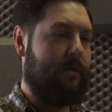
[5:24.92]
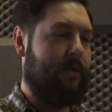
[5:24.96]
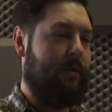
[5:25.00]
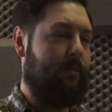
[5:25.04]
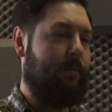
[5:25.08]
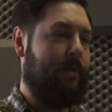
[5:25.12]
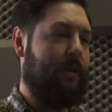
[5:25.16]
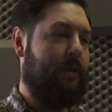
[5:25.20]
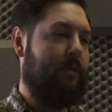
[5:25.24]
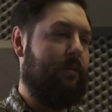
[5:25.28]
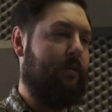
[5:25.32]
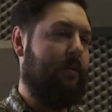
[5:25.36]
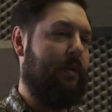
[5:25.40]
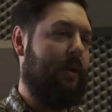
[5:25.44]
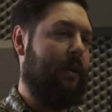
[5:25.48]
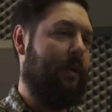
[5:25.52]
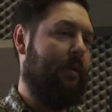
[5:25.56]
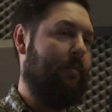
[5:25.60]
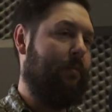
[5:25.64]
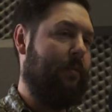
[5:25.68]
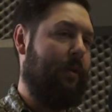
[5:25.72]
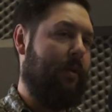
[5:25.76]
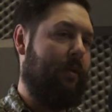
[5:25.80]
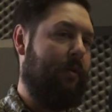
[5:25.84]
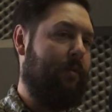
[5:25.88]
osoby,
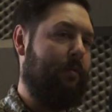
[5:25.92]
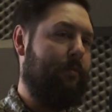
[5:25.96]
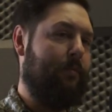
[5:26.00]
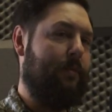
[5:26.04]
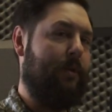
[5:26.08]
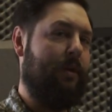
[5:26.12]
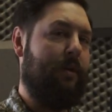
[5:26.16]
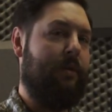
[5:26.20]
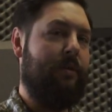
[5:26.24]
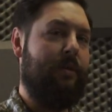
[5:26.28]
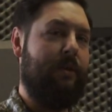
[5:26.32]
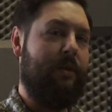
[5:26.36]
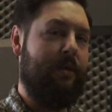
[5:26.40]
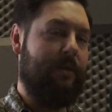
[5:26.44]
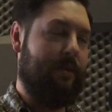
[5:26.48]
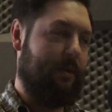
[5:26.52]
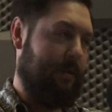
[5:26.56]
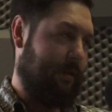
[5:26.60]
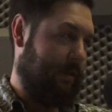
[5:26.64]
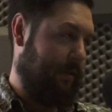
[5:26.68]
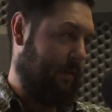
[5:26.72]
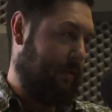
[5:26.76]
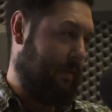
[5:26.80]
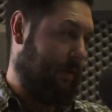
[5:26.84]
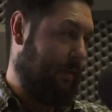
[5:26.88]
które biorą broń, y,
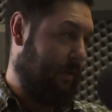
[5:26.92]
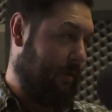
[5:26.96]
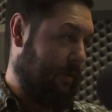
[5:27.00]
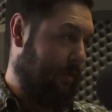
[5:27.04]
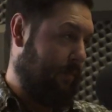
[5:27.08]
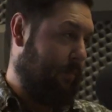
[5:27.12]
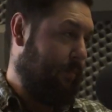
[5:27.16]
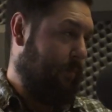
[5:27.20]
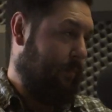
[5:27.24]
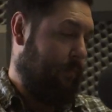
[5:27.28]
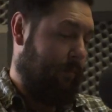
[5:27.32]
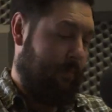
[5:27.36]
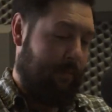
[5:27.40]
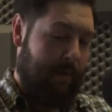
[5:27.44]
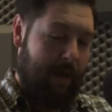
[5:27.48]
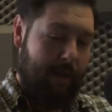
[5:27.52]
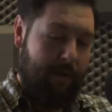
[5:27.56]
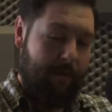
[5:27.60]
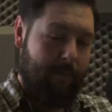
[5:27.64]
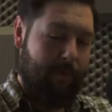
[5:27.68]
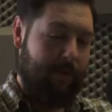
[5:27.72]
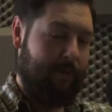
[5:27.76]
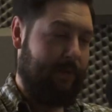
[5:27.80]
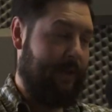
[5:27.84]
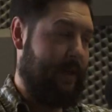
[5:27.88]

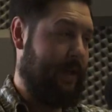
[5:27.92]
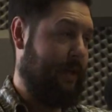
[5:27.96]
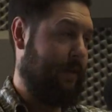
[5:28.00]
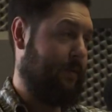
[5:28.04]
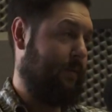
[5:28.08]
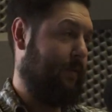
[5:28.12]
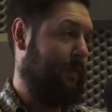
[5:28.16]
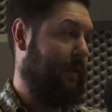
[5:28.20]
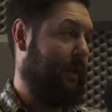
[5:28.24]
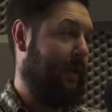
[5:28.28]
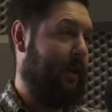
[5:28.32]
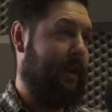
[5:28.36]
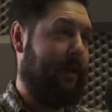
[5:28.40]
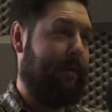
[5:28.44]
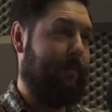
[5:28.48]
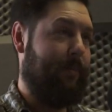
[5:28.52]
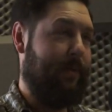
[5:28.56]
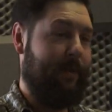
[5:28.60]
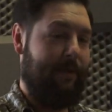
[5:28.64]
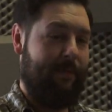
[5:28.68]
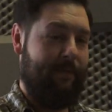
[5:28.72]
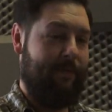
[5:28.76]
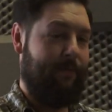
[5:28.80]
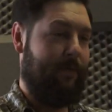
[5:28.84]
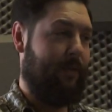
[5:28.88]
mają od razu tak
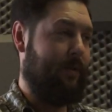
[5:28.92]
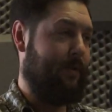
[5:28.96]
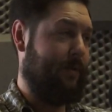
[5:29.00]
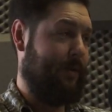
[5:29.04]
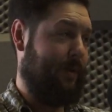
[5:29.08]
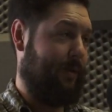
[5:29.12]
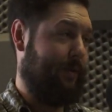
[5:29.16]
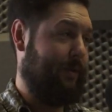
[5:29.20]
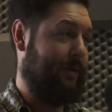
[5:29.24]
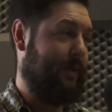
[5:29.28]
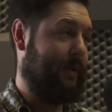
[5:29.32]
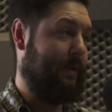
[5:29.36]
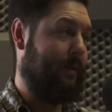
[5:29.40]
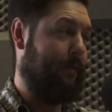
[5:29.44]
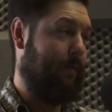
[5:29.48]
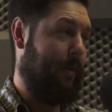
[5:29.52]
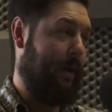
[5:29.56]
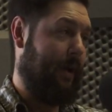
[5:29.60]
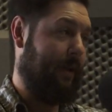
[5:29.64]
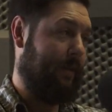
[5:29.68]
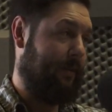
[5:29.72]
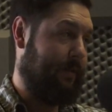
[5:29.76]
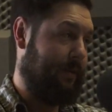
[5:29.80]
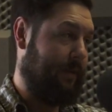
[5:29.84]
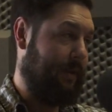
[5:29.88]
jakby wrodzony
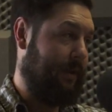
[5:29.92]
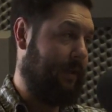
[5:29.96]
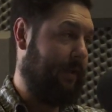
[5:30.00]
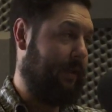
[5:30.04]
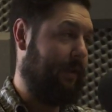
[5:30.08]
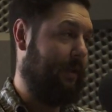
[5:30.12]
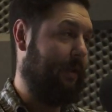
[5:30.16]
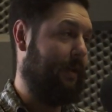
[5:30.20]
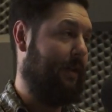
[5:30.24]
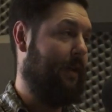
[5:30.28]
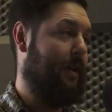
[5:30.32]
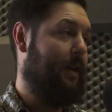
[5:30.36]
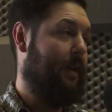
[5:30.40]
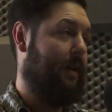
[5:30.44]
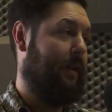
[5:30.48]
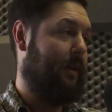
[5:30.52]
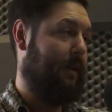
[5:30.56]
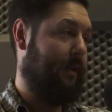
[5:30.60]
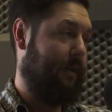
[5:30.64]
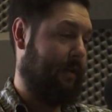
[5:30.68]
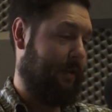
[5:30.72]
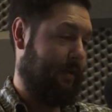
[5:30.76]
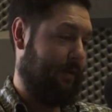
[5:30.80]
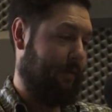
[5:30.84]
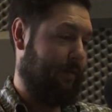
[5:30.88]
skład i
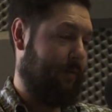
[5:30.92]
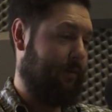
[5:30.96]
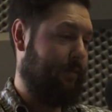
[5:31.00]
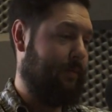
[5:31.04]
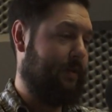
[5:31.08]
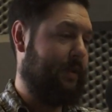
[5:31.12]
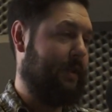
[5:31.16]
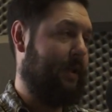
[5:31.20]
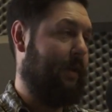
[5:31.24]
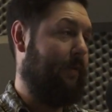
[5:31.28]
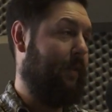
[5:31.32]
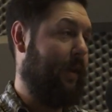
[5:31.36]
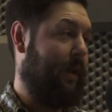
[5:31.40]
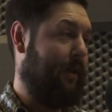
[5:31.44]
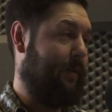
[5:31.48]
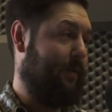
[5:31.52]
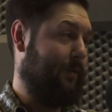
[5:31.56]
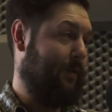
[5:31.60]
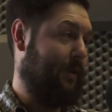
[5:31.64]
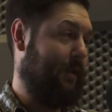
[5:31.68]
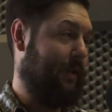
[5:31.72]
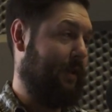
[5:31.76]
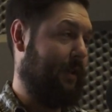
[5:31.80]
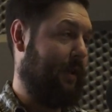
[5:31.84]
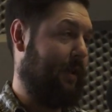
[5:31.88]
y,
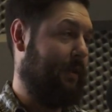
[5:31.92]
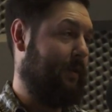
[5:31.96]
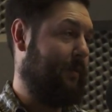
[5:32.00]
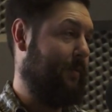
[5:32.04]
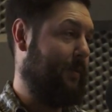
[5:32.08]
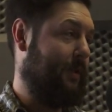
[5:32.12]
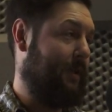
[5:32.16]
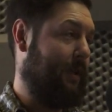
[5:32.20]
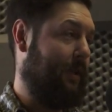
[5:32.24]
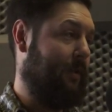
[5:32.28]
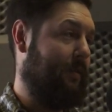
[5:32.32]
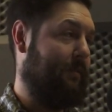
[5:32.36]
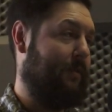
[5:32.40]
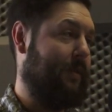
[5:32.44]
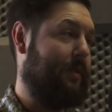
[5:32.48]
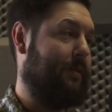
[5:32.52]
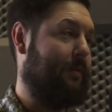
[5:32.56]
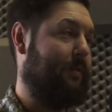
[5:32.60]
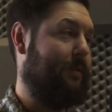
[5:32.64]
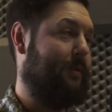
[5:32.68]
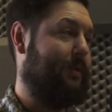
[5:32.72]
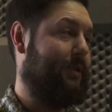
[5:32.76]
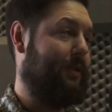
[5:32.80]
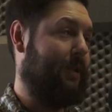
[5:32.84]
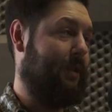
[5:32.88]
ustawiają się na tym
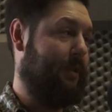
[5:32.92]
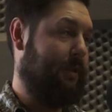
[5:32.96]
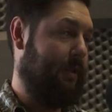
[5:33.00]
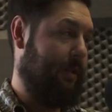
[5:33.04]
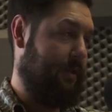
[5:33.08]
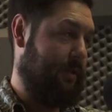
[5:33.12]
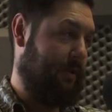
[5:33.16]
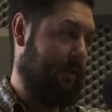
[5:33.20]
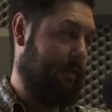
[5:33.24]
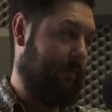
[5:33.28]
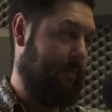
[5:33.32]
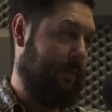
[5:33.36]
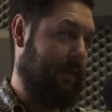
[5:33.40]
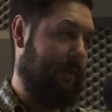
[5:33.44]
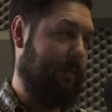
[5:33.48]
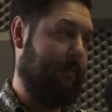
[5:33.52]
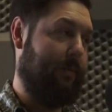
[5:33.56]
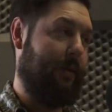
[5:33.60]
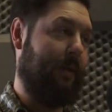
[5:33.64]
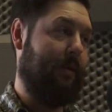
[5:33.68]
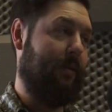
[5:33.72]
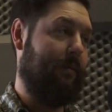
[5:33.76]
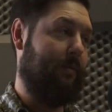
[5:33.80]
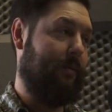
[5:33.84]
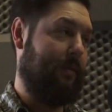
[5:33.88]
stanowisku strzelniczym i
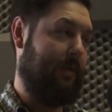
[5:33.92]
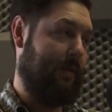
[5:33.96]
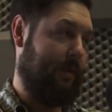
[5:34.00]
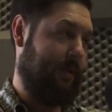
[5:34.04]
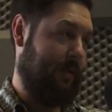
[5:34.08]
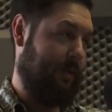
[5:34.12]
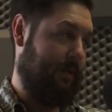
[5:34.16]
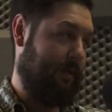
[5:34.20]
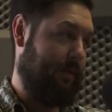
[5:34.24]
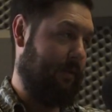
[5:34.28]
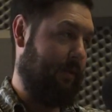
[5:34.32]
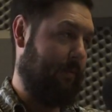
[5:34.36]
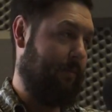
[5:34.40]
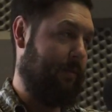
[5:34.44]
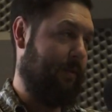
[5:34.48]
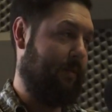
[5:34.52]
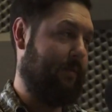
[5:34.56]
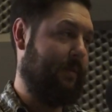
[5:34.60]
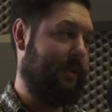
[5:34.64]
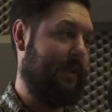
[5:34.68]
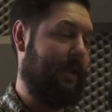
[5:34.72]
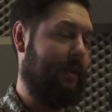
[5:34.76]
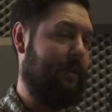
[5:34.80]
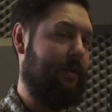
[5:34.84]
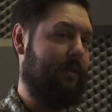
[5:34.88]
mają dosyć
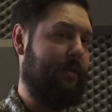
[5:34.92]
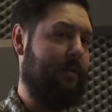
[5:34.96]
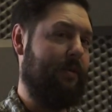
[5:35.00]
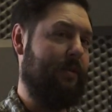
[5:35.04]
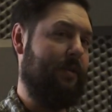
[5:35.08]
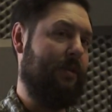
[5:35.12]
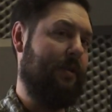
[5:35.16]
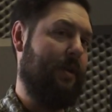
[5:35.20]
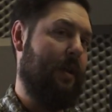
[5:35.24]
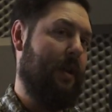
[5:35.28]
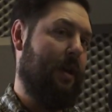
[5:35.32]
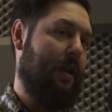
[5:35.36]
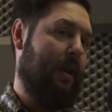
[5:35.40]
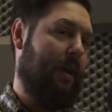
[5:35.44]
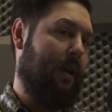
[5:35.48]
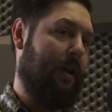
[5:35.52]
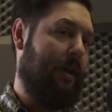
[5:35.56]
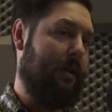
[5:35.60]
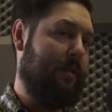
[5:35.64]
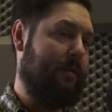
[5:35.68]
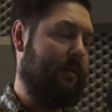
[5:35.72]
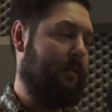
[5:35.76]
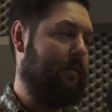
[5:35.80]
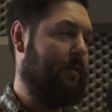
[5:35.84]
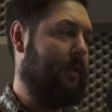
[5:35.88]
dobrą celność,
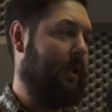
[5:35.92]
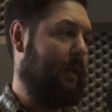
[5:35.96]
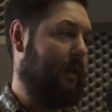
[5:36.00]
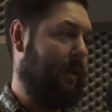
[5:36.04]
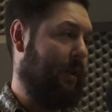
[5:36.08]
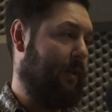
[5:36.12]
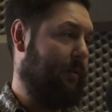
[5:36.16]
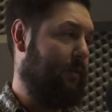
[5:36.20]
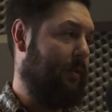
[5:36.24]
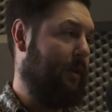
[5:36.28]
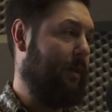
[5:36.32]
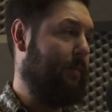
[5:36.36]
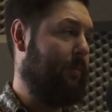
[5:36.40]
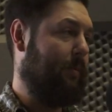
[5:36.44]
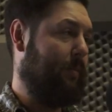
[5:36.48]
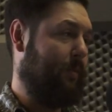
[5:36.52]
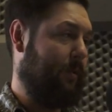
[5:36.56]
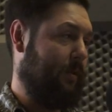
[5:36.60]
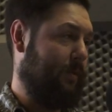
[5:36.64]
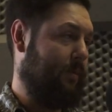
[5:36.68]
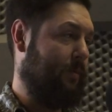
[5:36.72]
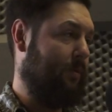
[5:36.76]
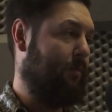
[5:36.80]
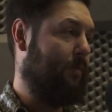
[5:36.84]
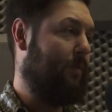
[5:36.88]
a są takie, które po
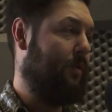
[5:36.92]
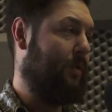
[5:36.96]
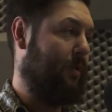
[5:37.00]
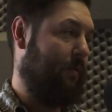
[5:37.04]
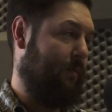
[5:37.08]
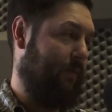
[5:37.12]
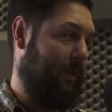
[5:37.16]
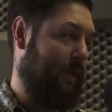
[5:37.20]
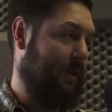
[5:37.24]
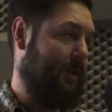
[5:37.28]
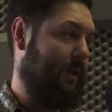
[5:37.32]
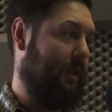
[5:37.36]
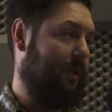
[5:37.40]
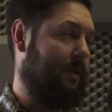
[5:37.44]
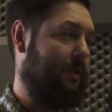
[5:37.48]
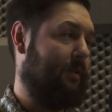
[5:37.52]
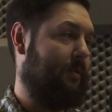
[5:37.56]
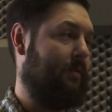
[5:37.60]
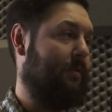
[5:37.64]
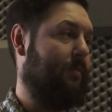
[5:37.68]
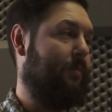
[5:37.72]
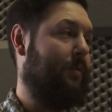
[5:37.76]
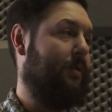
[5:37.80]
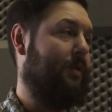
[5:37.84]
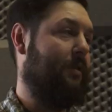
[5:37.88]
prostu muszą więcej
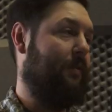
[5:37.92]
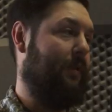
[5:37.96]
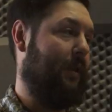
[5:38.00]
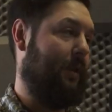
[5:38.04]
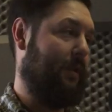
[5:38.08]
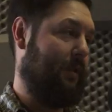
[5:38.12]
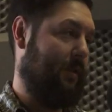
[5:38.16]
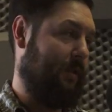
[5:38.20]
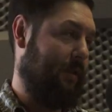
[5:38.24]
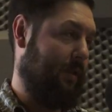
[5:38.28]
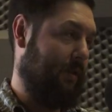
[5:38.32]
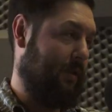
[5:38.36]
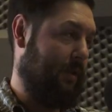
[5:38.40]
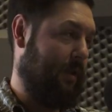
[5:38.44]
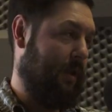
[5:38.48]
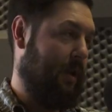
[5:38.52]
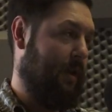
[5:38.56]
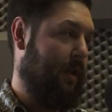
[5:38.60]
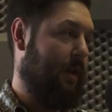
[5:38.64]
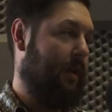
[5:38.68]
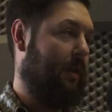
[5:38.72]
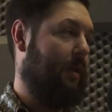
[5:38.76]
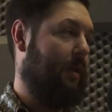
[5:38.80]
czasu poświęcić,